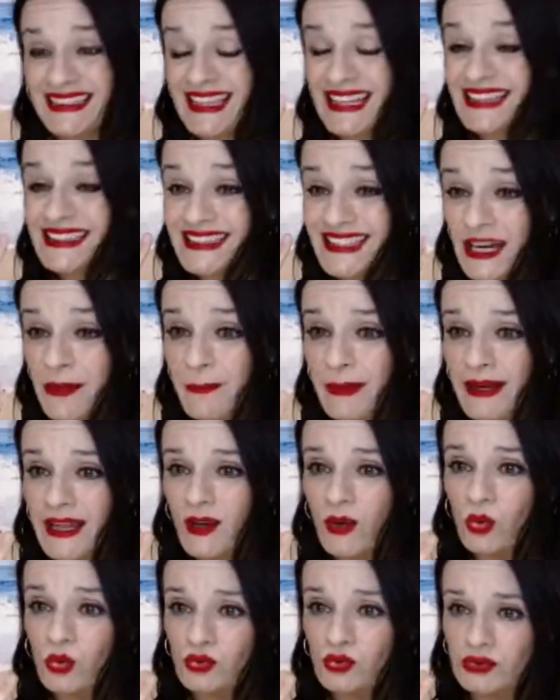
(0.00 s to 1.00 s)
estas, tres
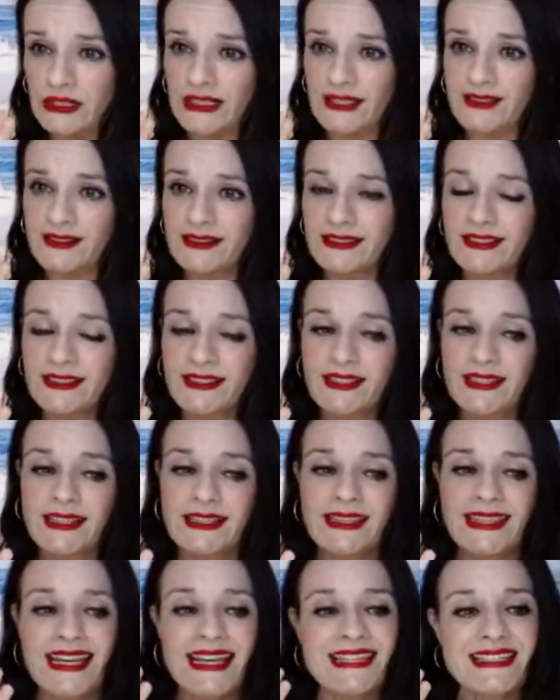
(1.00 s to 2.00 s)
preguntas,
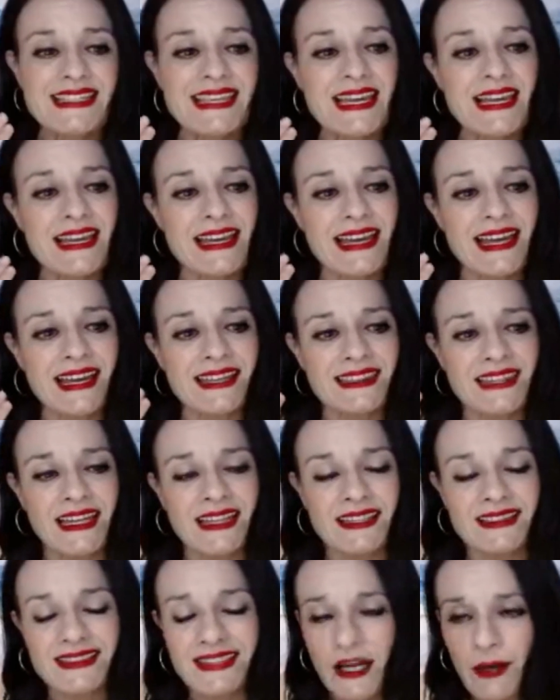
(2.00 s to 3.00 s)
te haces
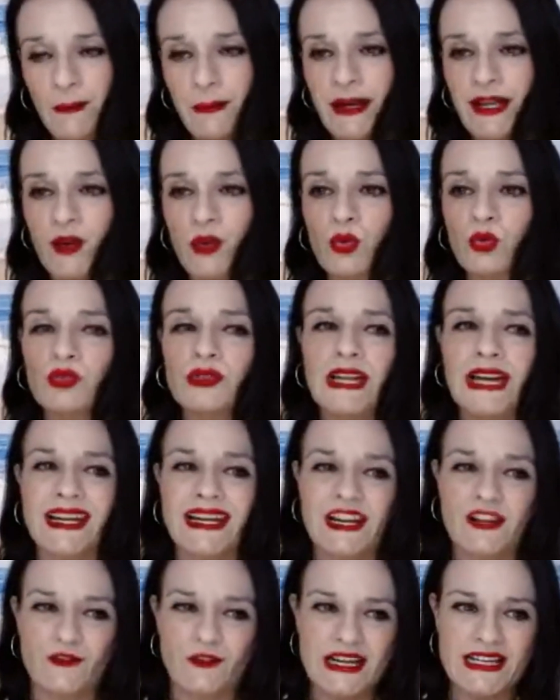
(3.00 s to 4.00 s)
estas tres
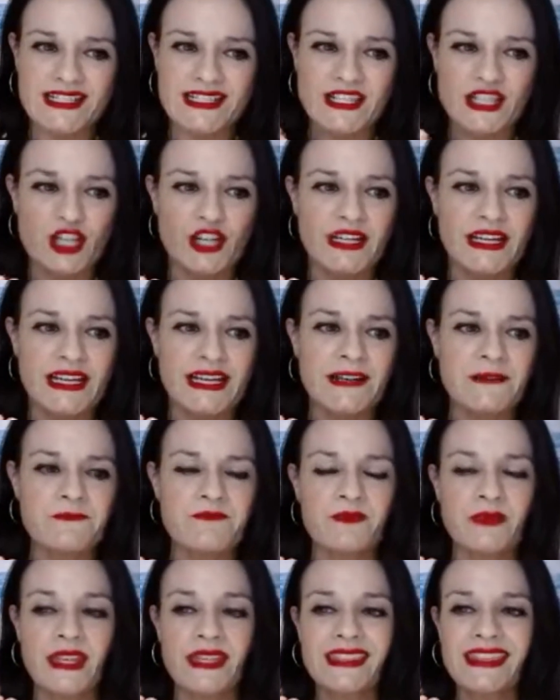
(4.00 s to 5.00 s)
preguntas, reflexiona,
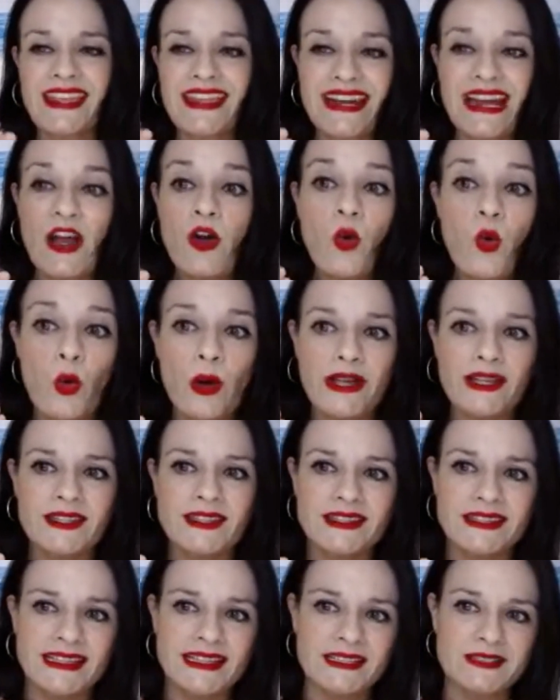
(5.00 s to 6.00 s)
te darás
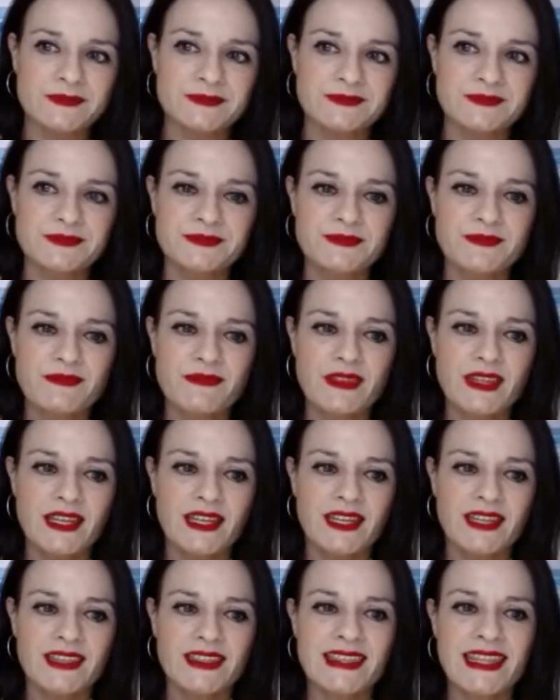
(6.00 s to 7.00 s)
cuenta
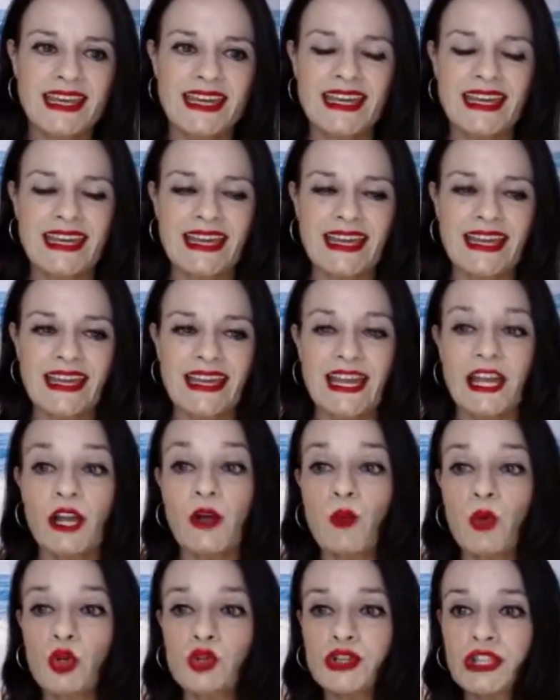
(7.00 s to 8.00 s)
de que
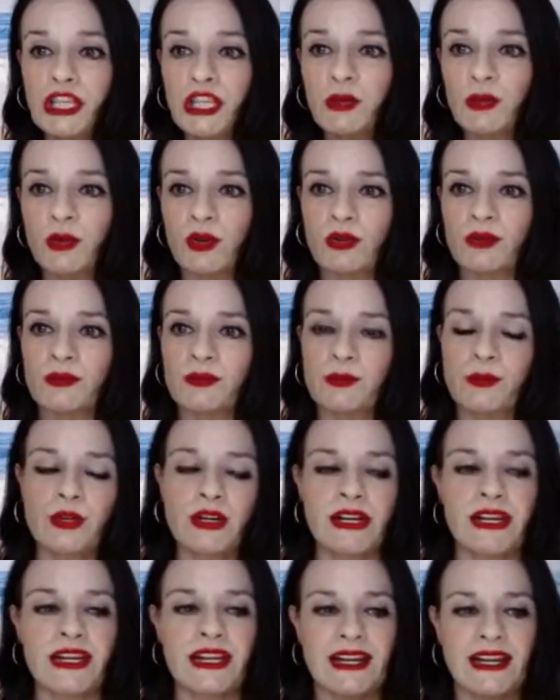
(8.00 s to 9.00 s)
el motivo
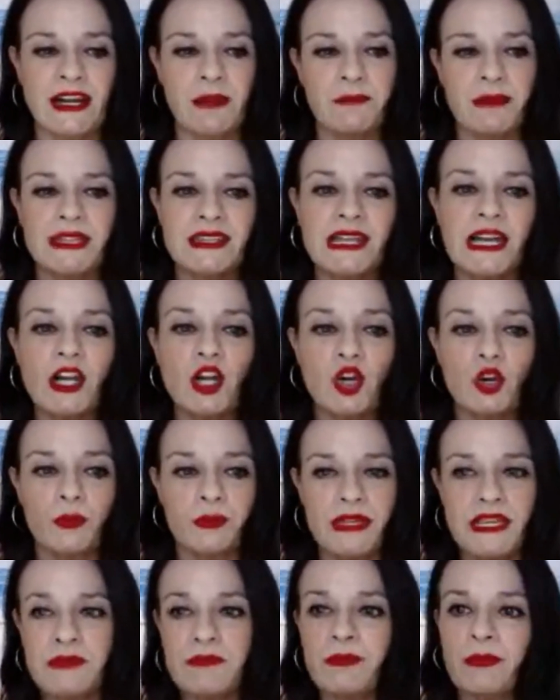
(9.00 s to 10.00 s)
por el que repites
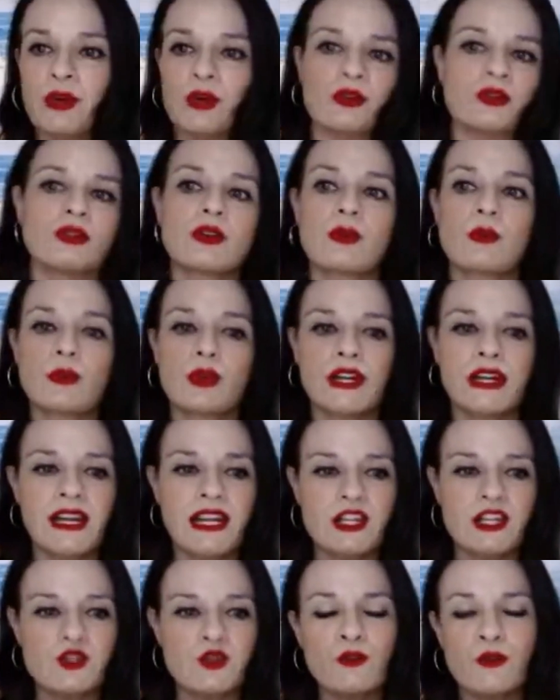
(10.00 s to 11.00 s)
lo mismo, por
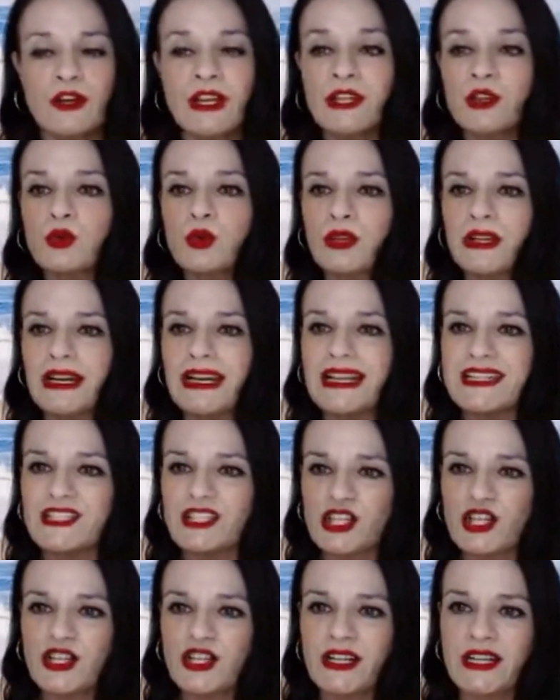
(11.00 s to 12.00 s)
el que sufres en tus
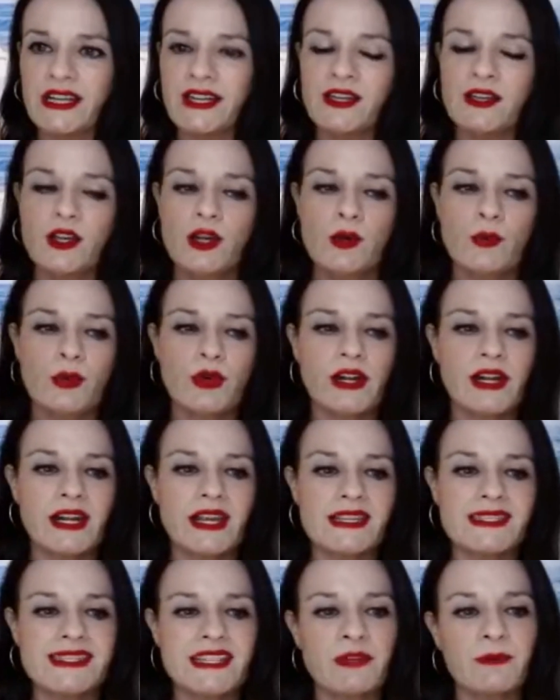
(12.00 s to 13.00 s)
relaciones, por
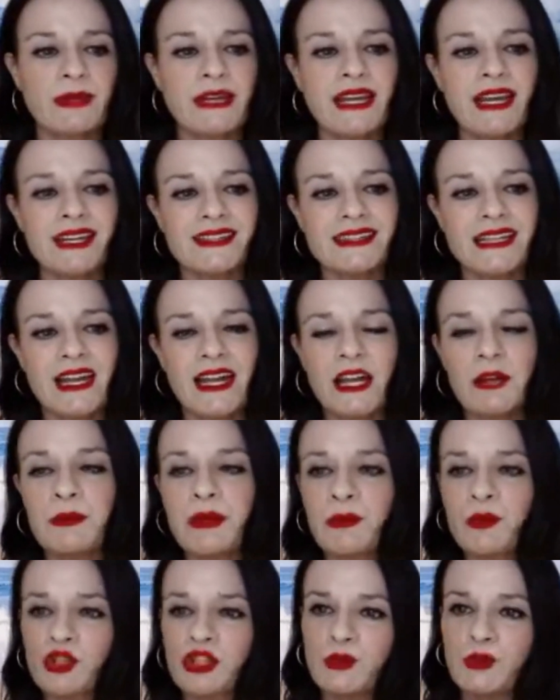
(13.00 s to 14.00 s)
el que siempre atrae
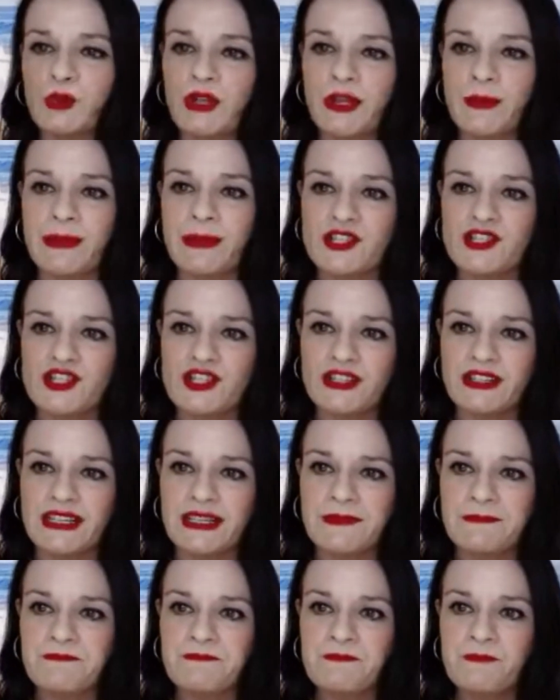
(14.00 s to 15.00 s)
al mismo tipo de
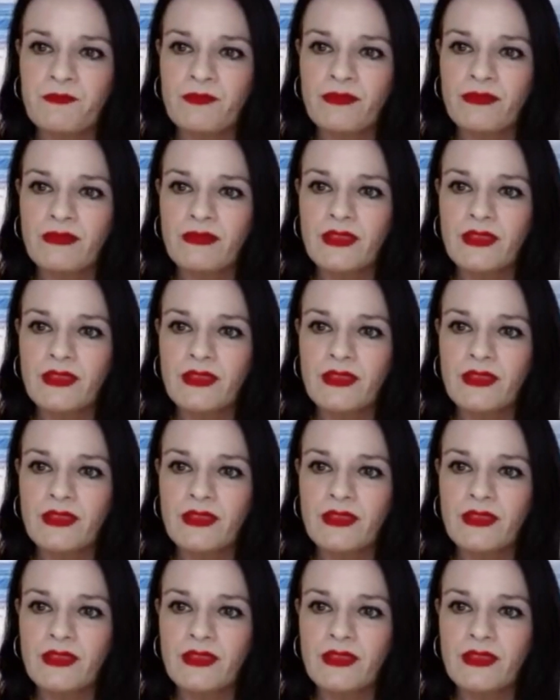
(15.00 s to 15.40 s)
personas,